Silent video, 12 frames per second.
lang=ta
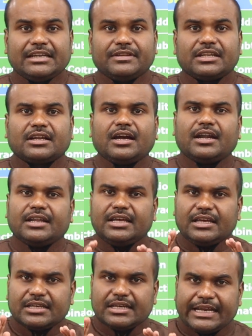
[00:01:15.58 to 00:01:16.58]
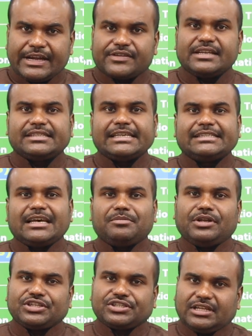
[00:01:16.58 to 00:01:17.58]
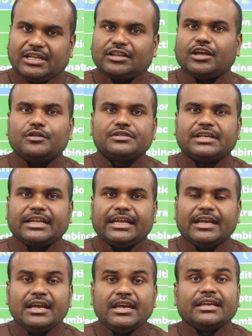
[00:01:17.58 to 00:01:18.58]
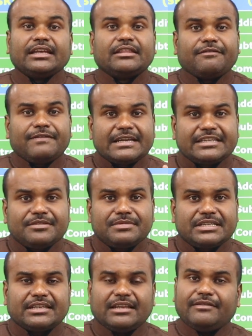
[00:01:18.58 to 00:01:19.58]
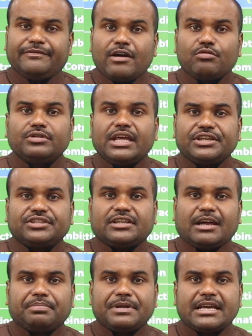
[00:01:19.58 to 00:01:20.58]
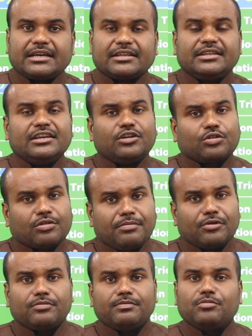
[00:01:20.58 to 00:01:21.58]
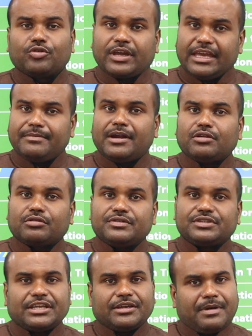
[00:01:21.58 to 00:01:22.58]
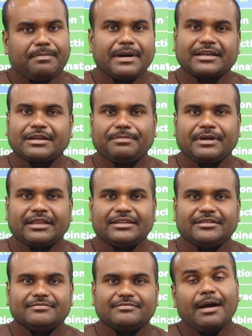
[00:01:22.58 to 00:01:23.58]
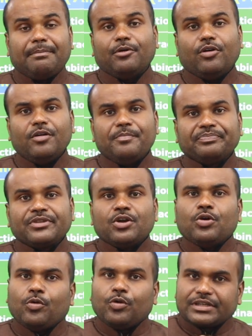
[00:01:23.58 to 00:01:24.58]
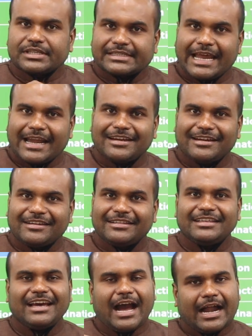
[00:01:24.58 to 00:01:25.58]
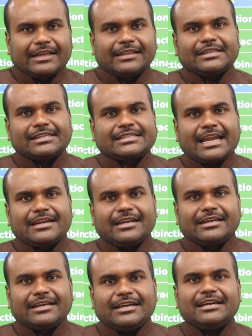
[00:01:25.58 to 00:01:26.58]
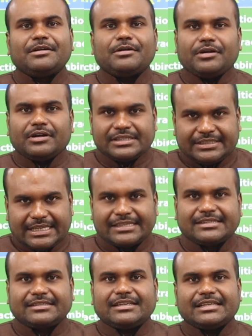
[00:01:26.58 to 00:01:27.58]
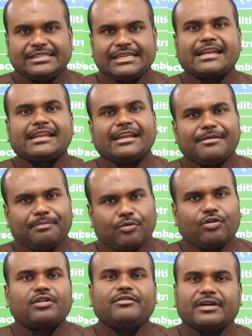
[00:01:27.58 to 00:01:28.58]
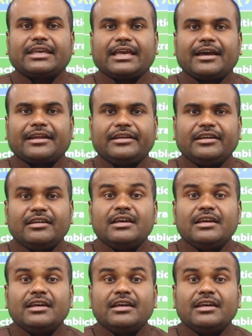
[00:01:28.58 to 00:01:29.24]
செல்வதற்கான என்ட்ரன்ஸ் எக்ஸாமினேஷனாக இருந்தாலும் சரி இந்த ஃபண்டமெண்டல் ஃபவுண்டேஷன் அப்படிங்கிறது ரொம்ப ரொம்ப முக்கியமான ஒரு விஷயமாக பார்க்கப்படுது அப்போது ஒரு ஸ்டாண்டர்ட்லேருந்து அடுத்த ஸ்டாண்டர்டுக்கு ஜஸ்ட் ஜென்ரலாக போகிறவங்க யார்